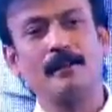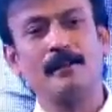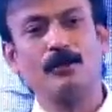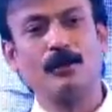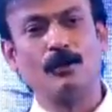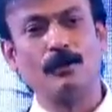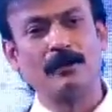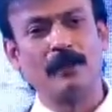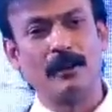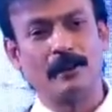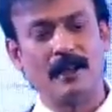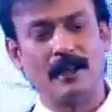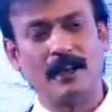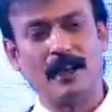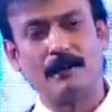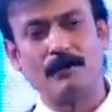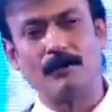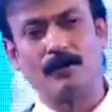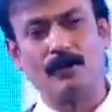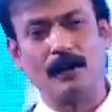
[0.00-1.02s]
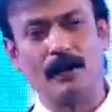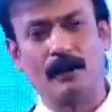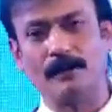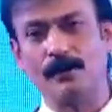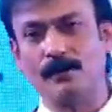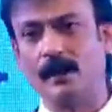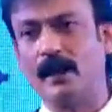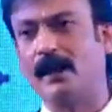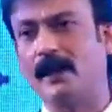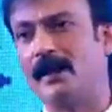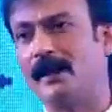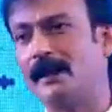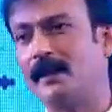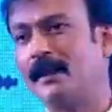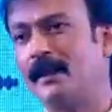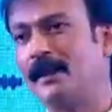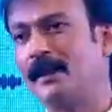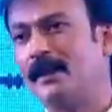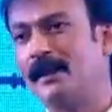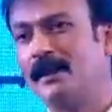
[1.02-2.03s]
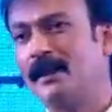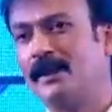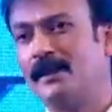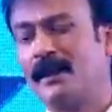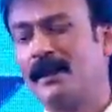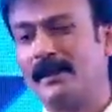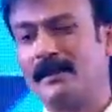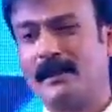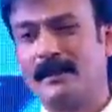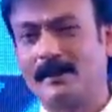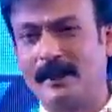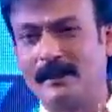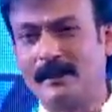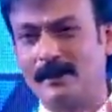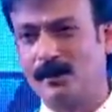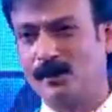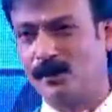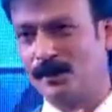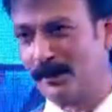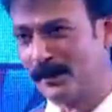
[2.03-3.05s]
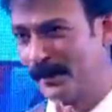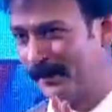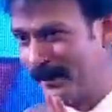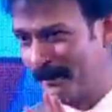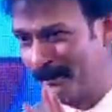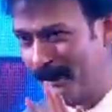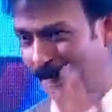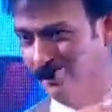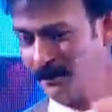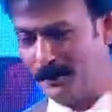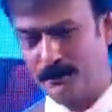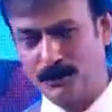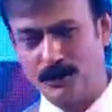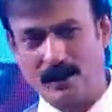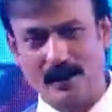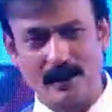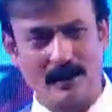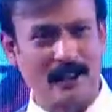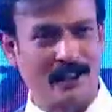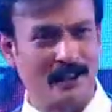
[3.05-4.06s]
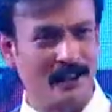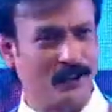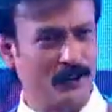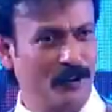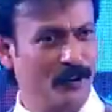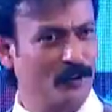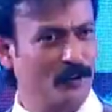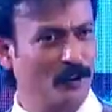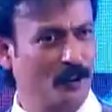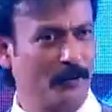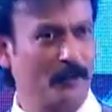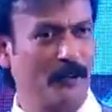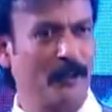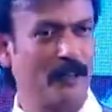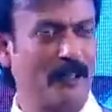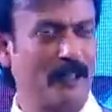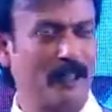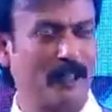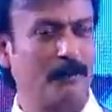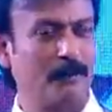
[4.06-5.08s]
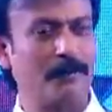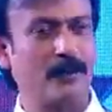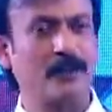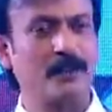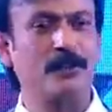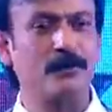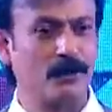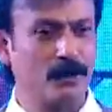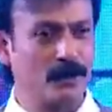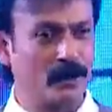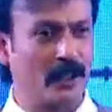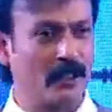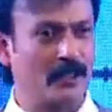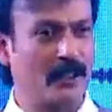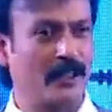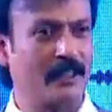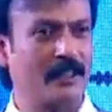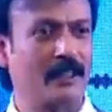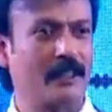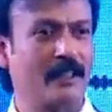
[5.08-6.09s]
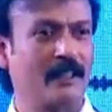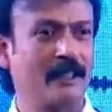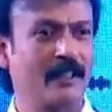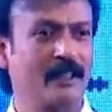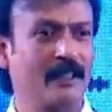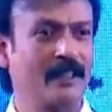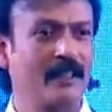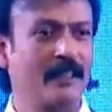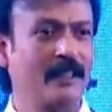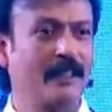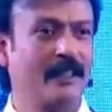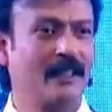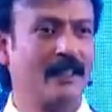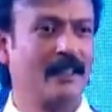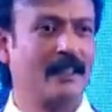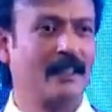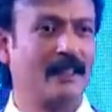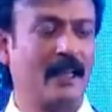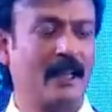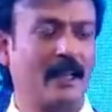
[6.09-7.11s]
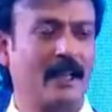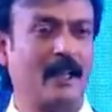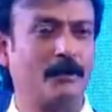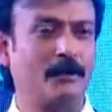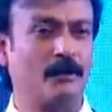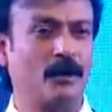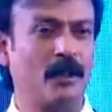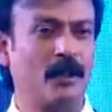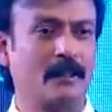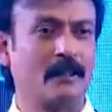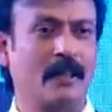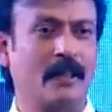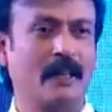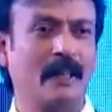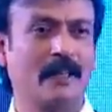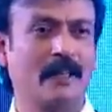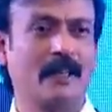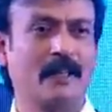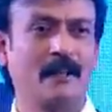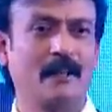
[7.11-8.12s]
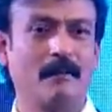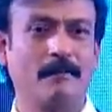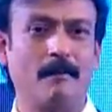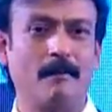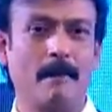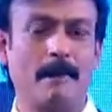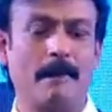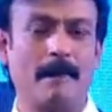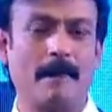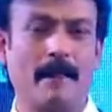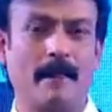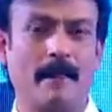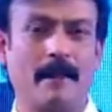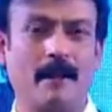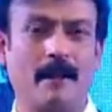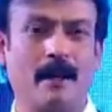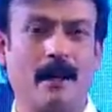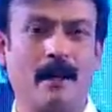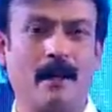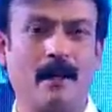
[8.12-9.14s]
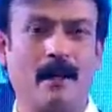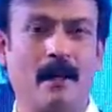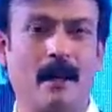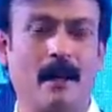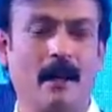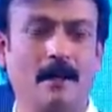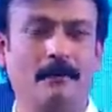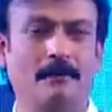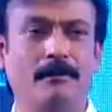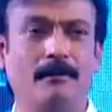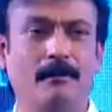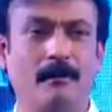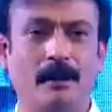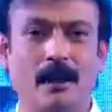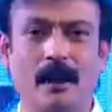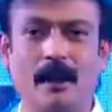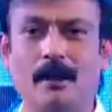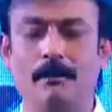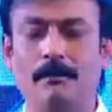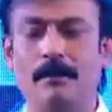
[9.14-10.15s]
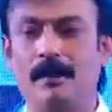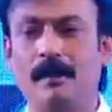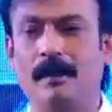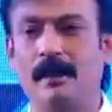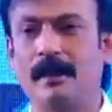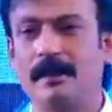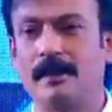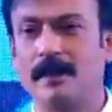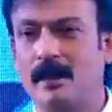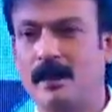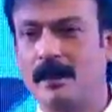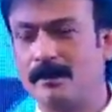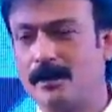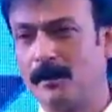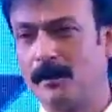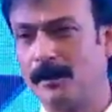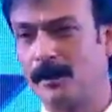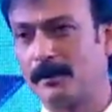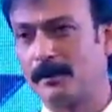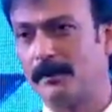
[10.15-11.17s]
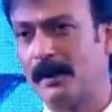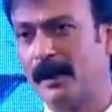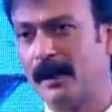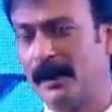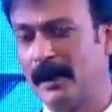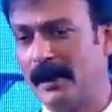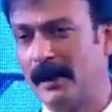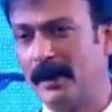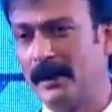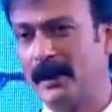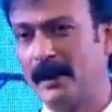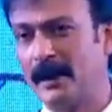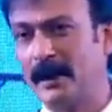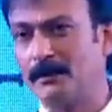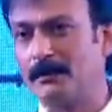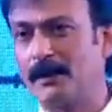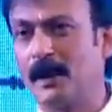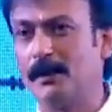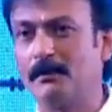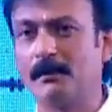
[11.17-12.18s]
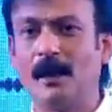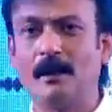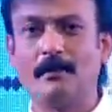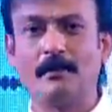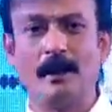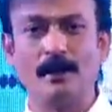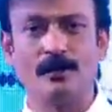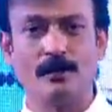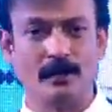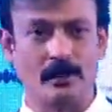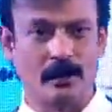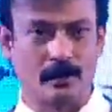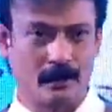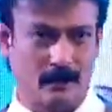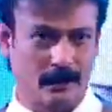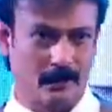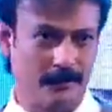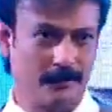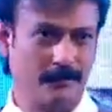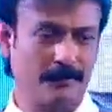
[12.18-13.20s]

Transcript: जो सेशन आप लोगों ने सुना है तो ऐसे दस लोगों से सवाल मैं पूछना चाहता हूं कि कोई भी अगर आप प्रश्न पूछना चाहते हैं कि अगर आपको लगता है कि आप यहां पर डीएचएल इंफॉबल्स में हैं लेकिन आप कामयाब नहीं हो सकते